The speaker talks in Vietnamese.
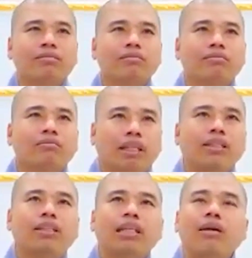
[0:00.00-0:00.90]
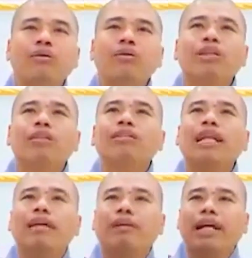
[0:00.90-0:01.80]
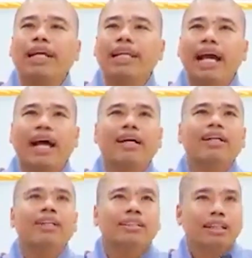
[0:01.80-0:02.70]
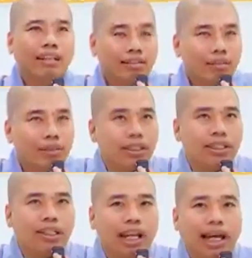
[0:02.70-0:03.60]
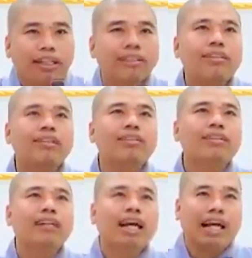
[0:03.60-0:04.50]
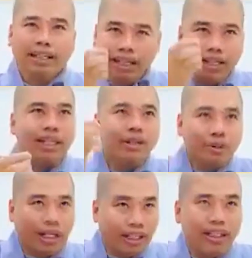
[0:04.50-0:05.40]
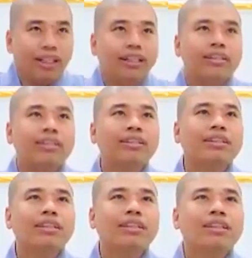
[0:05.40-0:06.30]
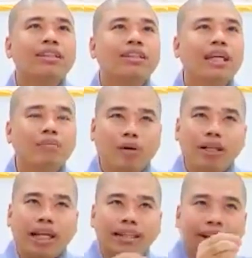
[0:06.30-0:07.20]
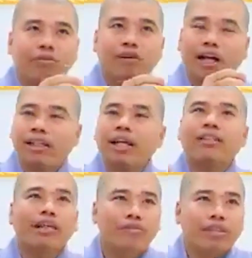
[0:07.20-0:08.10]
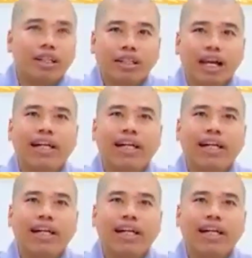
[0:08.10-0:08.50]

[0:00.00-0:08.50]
Tại vì sao? Vì tương lai Phật A Di Đà sẽ đến rước mình về cực lạc. Hãy nghĩ điều này đi, để mỗi ngày nhớ Phật, nhớ Tây Phương cực lạc.